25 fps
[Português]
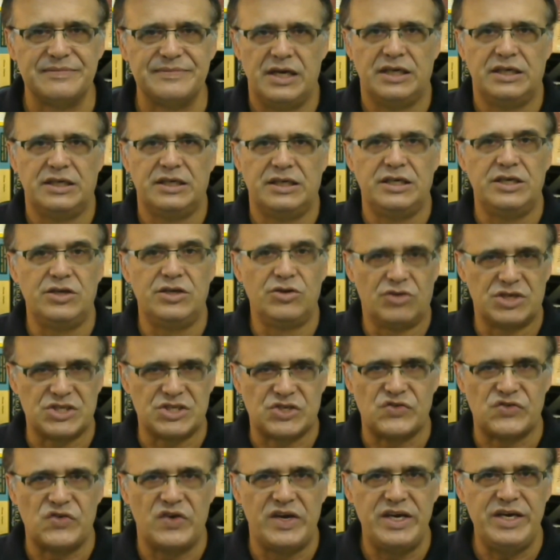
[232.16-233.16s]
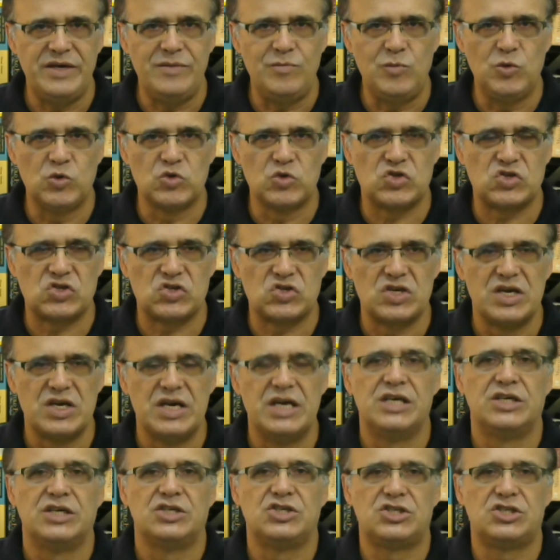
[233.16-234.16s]
E nós vemos
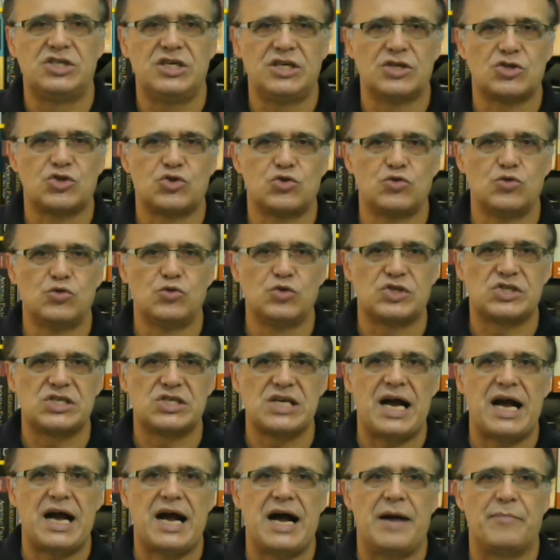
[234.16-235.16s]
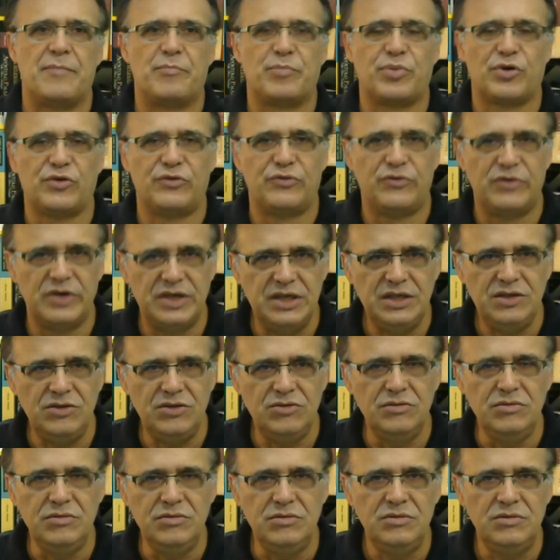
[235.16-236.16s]
Jesus
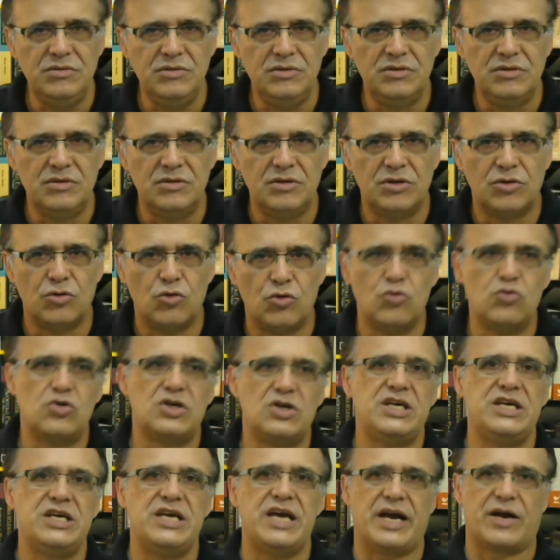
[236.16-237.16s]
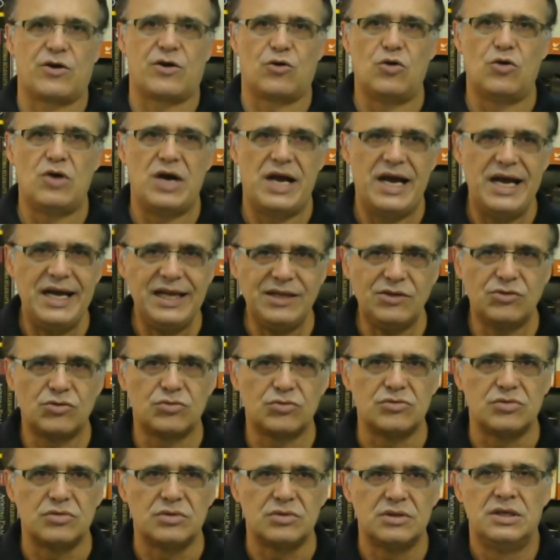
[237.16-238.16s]
aprovando o que é
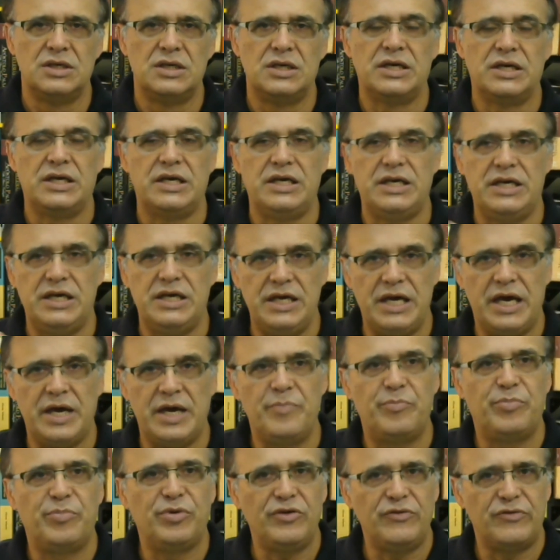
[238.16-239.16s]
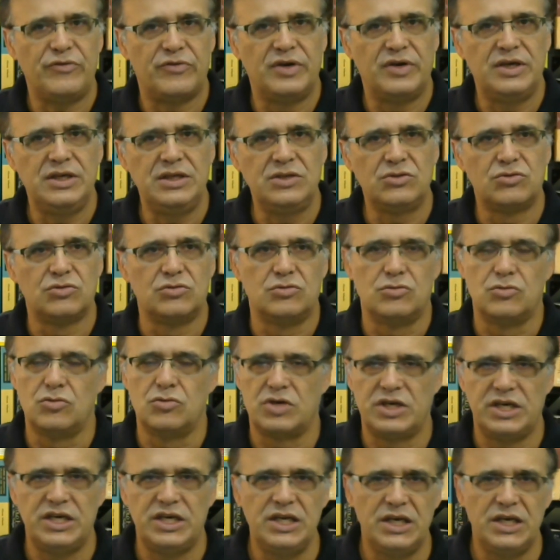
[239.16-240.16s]
correto e reprovando o
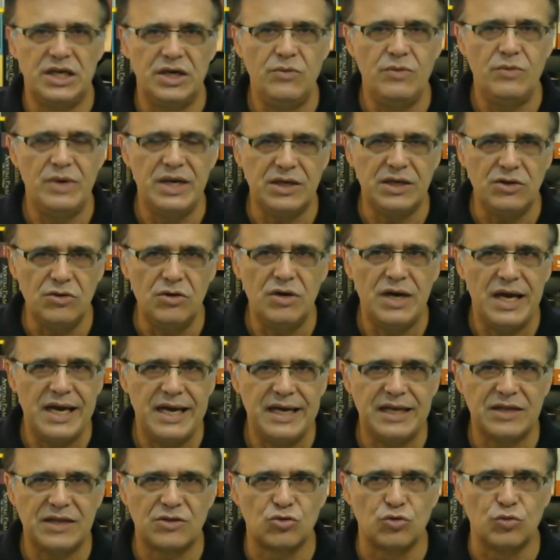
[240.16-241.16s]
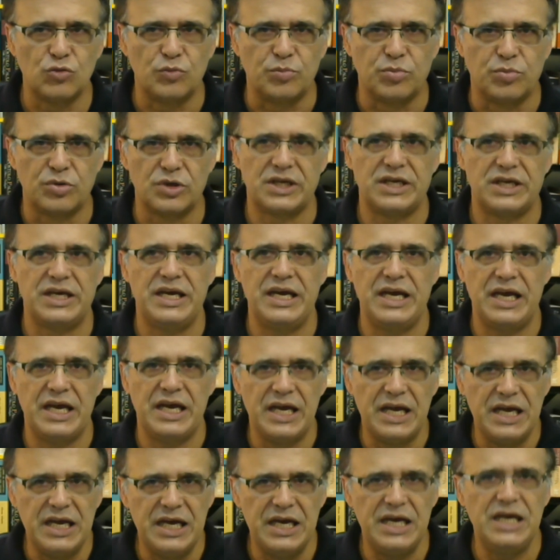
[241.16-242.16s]
que não é correto, porque
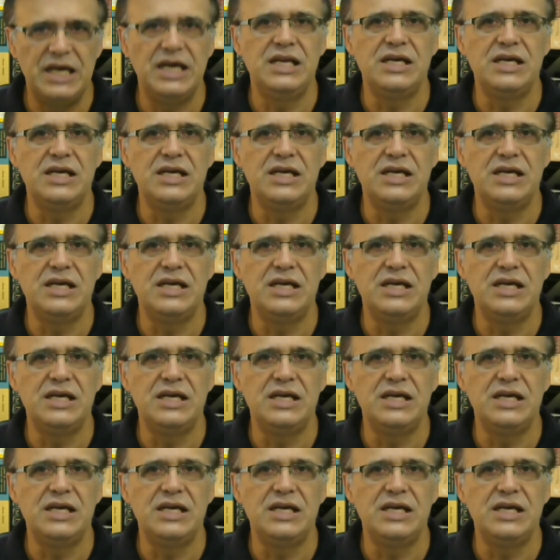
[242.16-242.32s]
ele